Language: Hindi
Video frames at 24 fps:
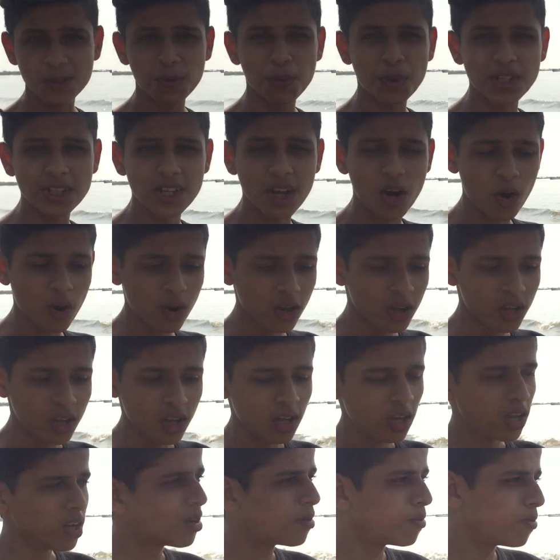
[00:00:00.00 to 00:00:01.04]
रिस्क पे जाओ
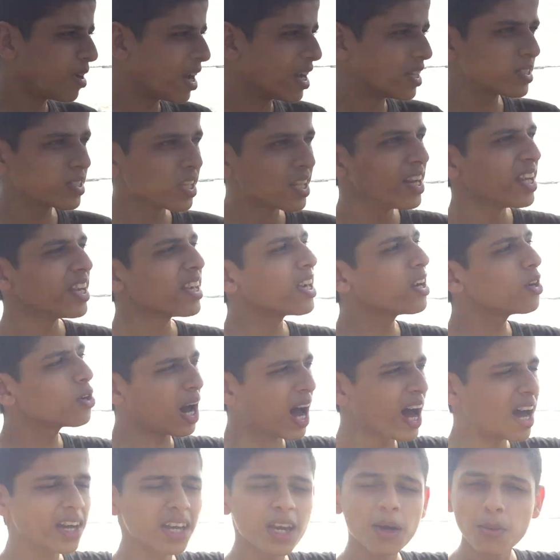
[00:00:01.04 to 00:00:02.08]
ऐसे नहीं कि
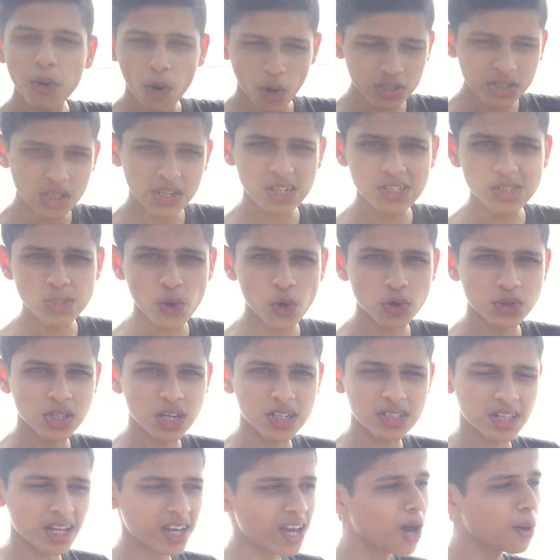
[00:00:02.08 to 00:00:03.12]
आगे बहुत रिस्क हो
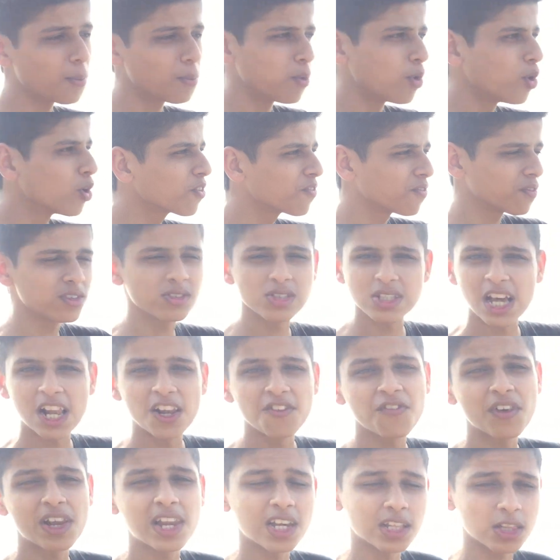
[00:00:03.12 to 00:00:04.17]
सकते हैं आप लोग
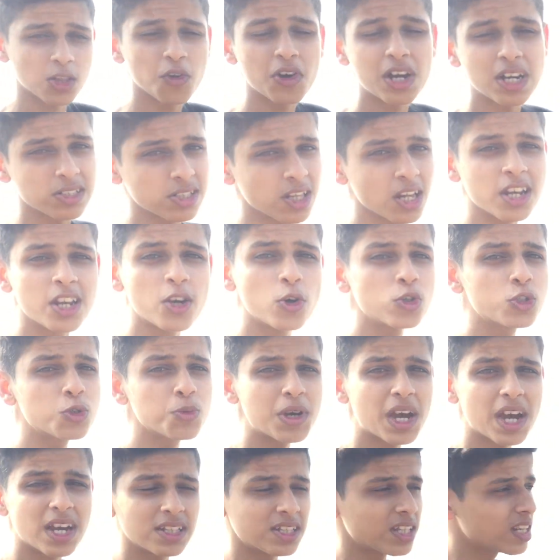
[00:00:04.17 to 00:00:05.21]
सेल्फी लेते हो ऐसे न्यूज़
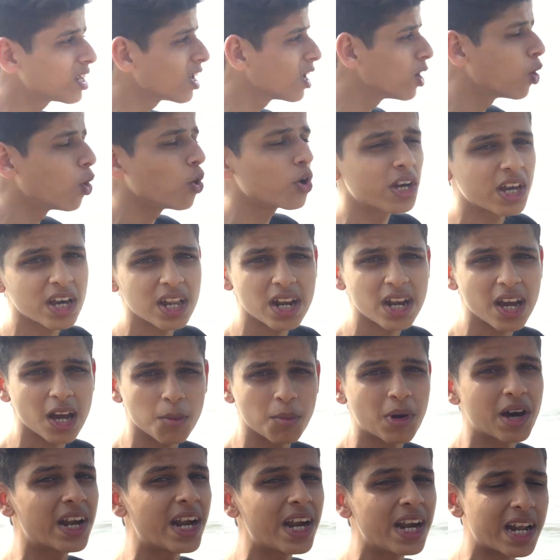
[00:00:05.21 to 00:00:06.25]
भी आई थी कि लोग गिर
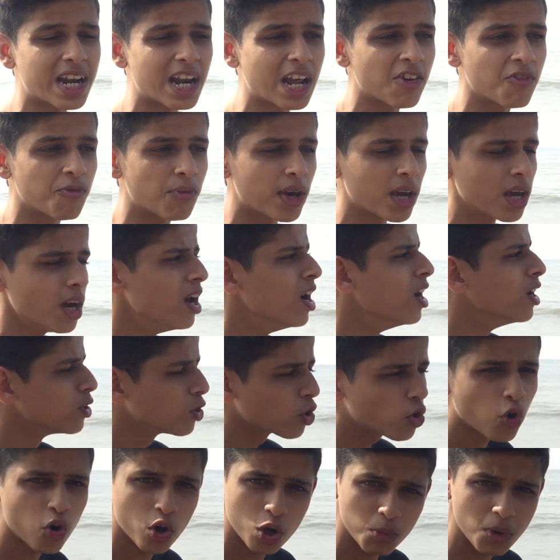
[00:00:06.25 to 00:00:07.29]
गए मरीन ड्राइव पे
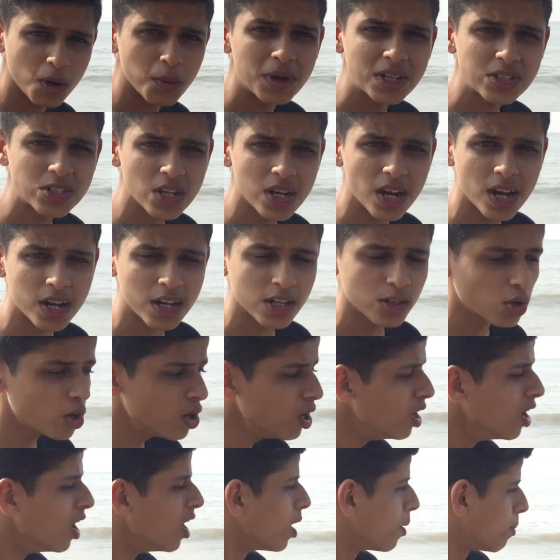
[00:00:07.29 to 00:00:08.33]
तो कोई भी बीच रहने
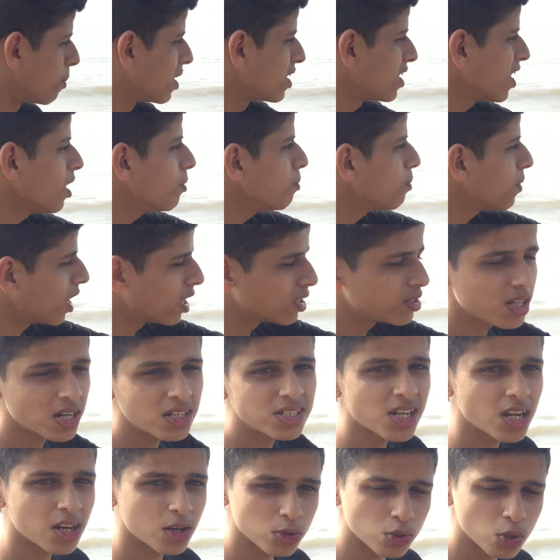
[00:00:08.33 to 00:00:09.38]
दो बट आप
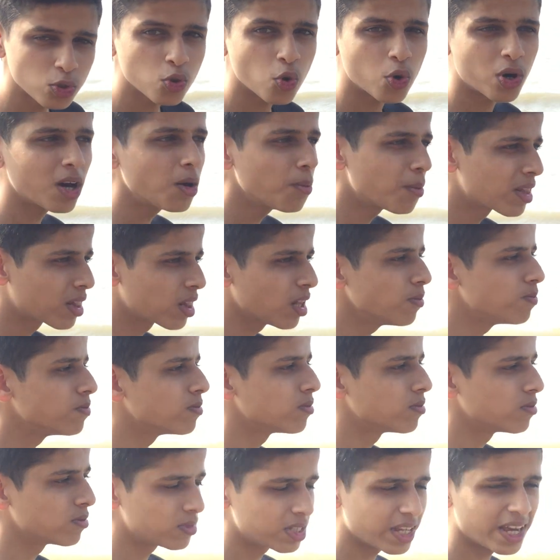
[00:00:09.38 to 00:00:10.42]
अंदर जा रहे हो तो थोड़ा मतलब
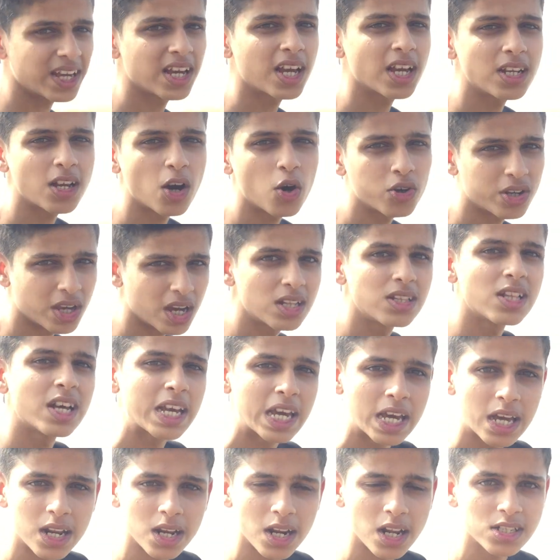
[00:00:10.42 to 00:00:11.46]
देख के जाओ कि
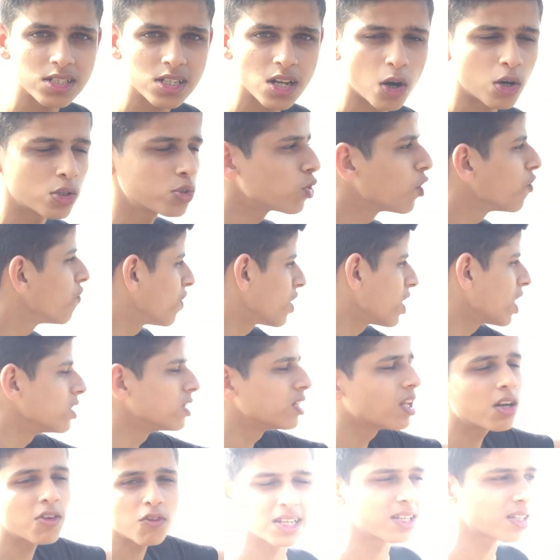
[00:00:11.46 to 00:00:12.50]
अंदर गिर ना जाओ तो फिर
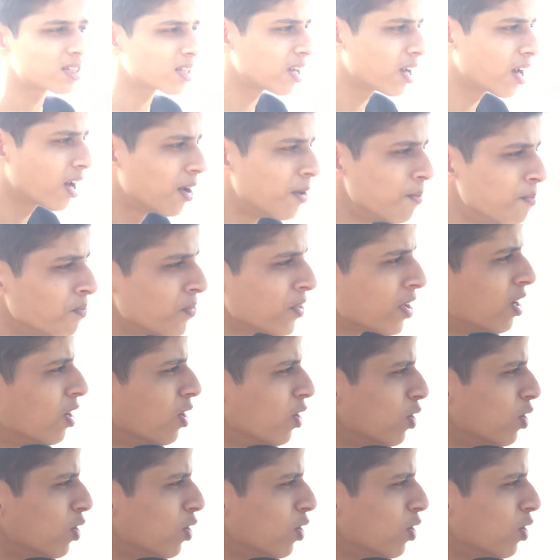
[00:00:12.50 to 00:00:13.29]
अंदर देखिए